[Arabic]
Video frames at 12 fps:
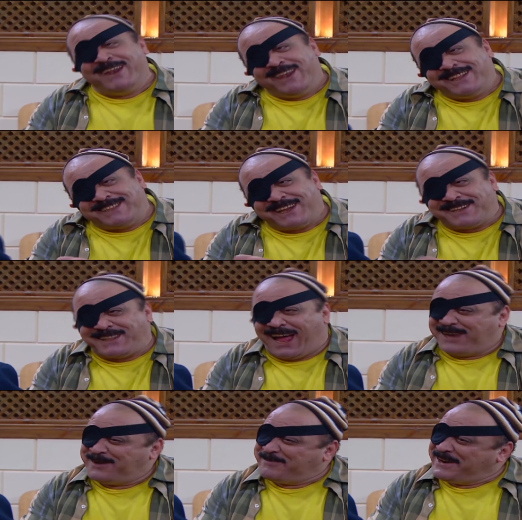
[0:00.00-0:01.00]
ولا
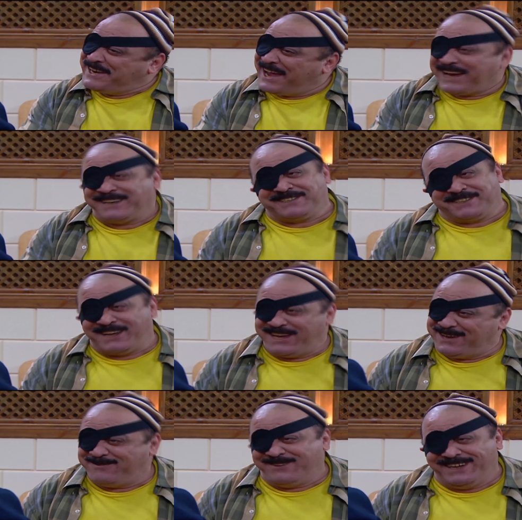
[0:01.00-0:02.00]
دردعنا وبقينا اخر
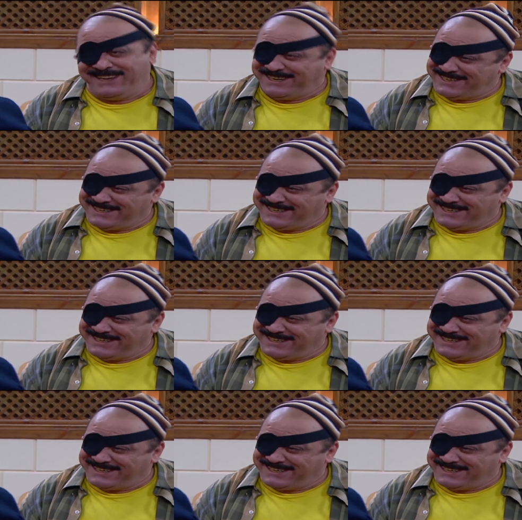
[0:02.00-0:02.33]
شقاوه